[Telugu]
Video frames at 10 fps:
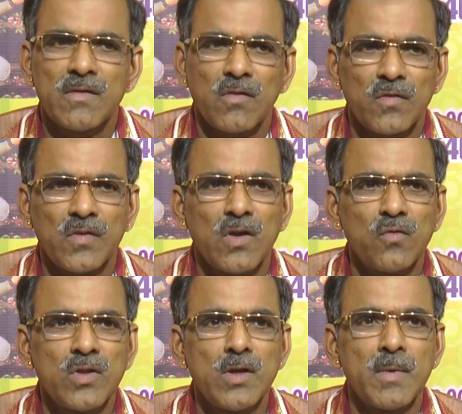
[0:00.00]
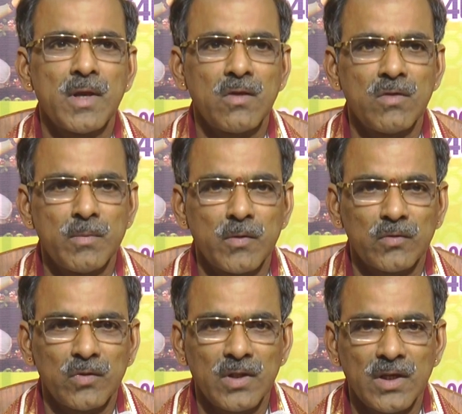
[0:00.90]
సంసారం వదిలిపెడదాం
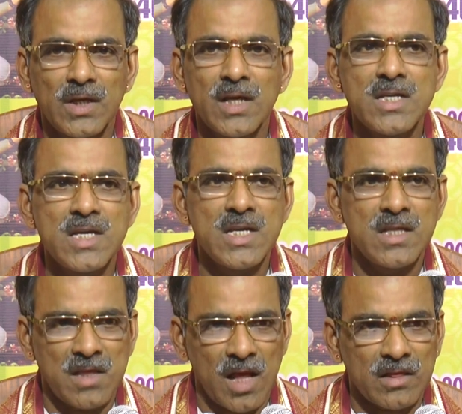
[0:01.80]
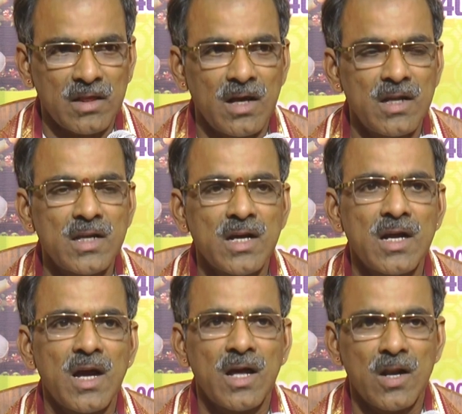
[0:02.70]
అనిపిస్తుంది ఇది ఈ
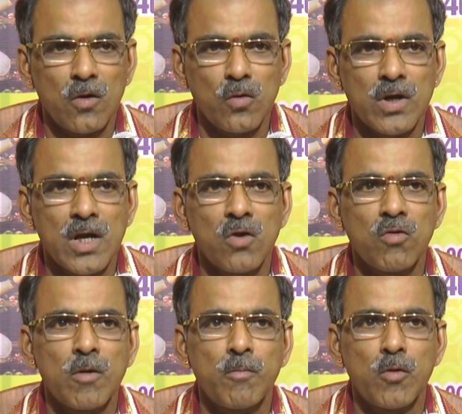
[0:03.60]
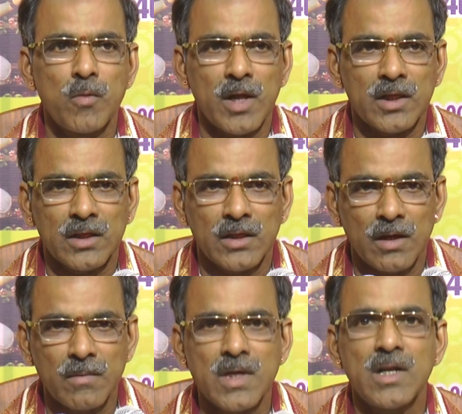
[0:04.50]
తాత్కాలికంగా అనారోగ్యంగా ఉన్నప్పుడు
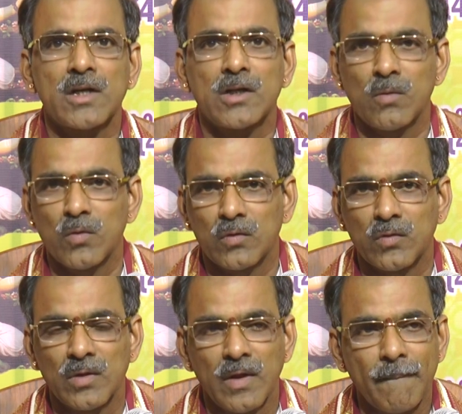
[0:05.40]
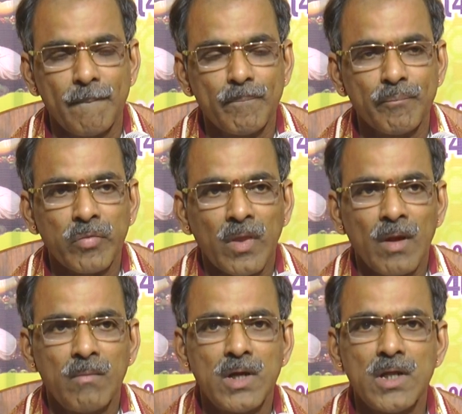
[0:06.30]
మాత్రమే ఈ లక్షణం వస్తుంది
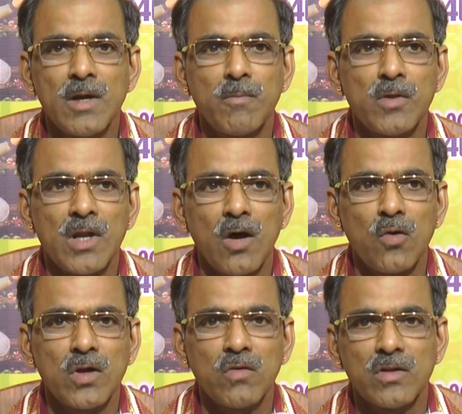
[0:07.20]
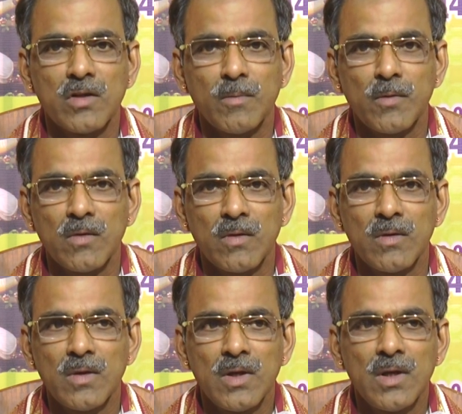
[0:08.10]
మళ్ళీ రేపొద్దున ఆరోగ్యం వచ్చినప్పుడు
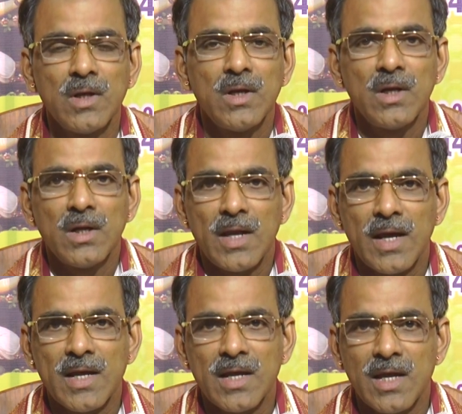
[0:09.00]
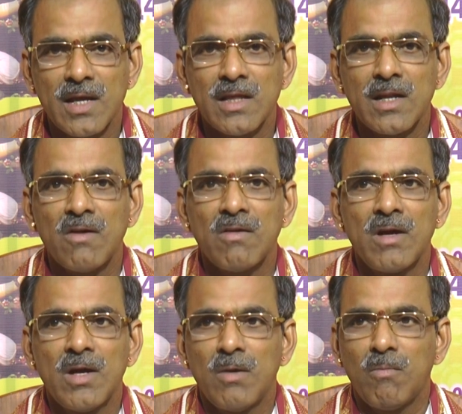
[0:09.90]
లేక ఇంకేదైనా
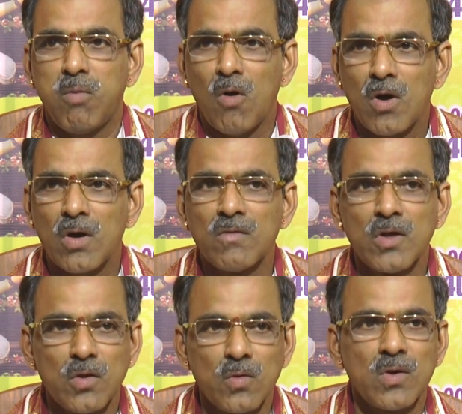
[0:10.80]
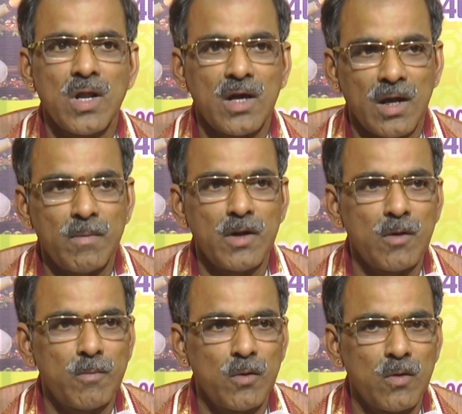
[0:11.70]
భోగం ఎదురుగుండా
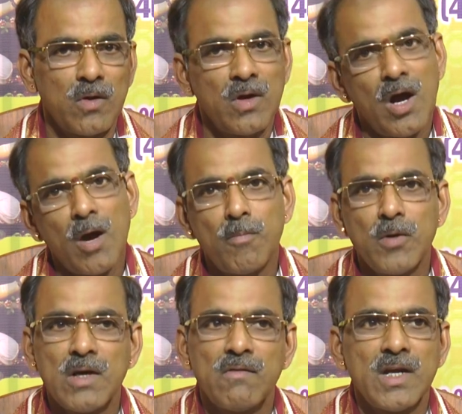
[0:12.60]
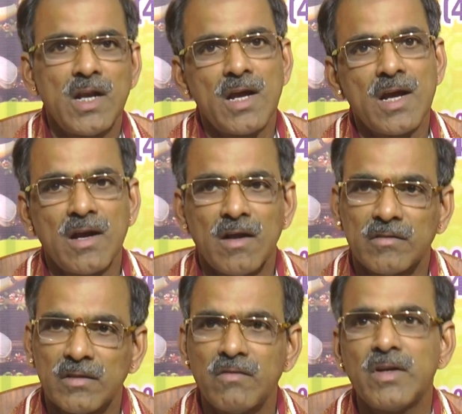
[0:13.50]
కనబడినప్పుడు అప్పుడు ఈ వైరాగ్యం
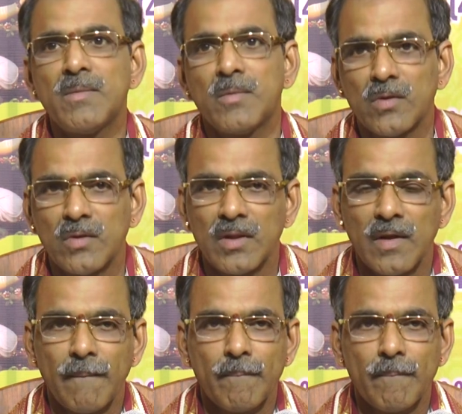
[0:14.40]
కాస్త వెళ్ళిపోతుంది